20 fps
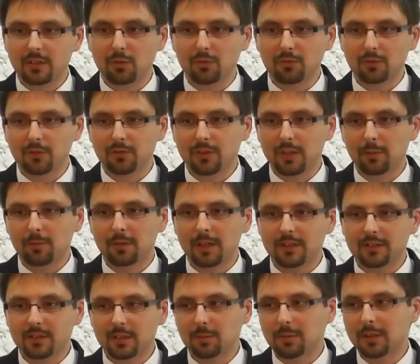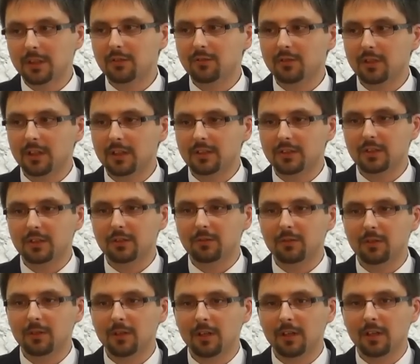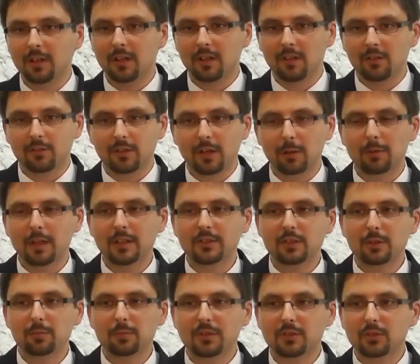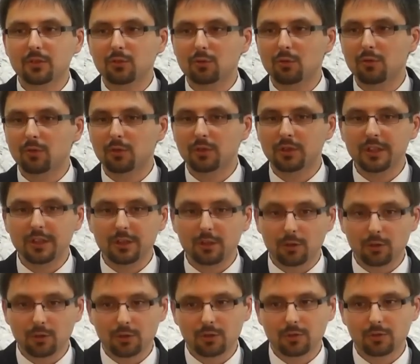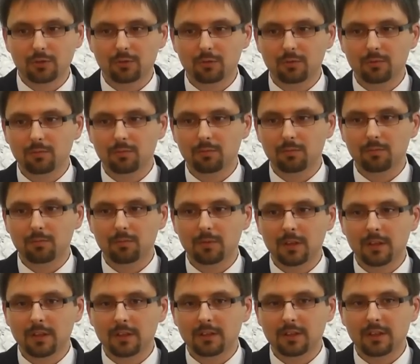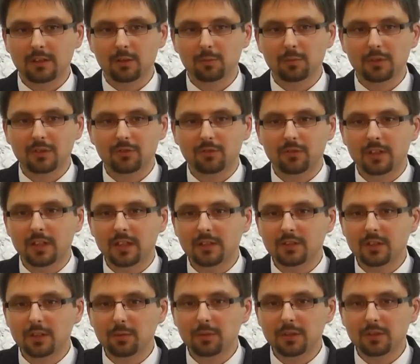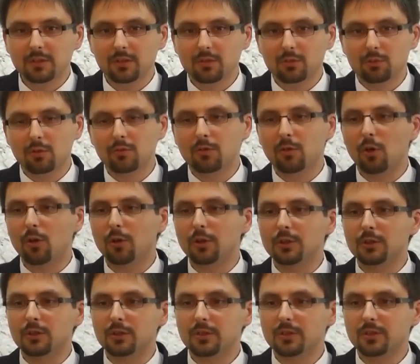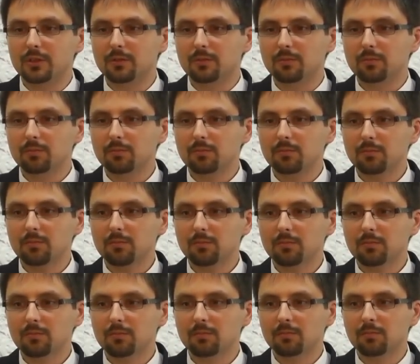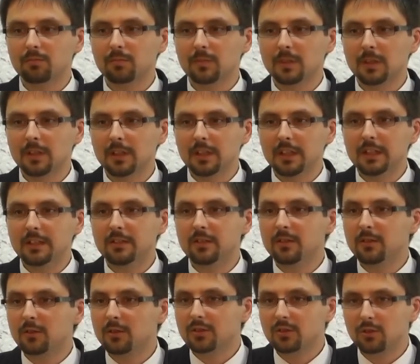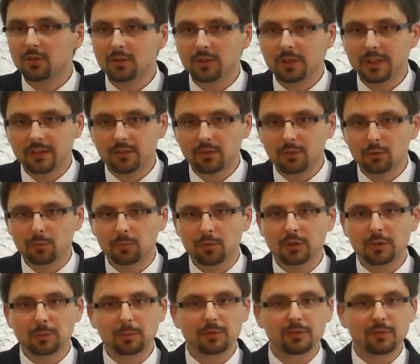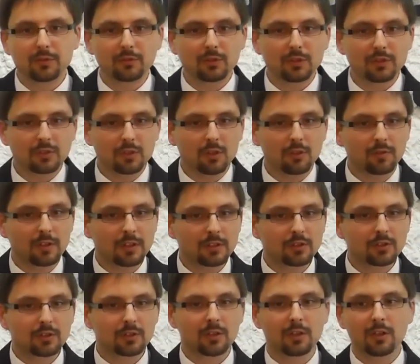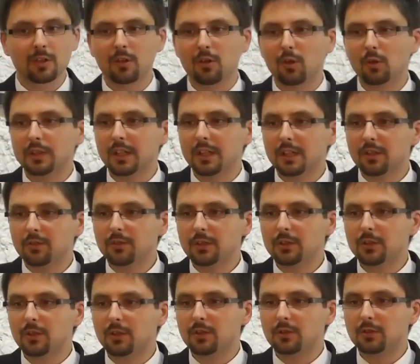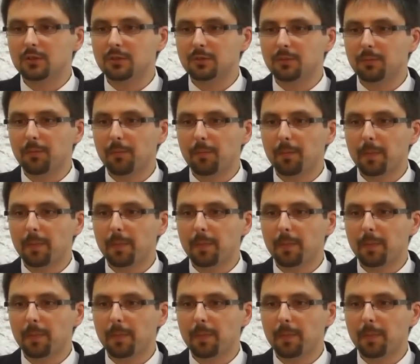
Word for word: zarówno w hebrajskim, jak i w greckim. W hebrajskim jest to słowo tirosz, natomiast w greckim jest to słowo oinos i tylko z kontekstu możemy wywnioskować, o jakie wino chodzi.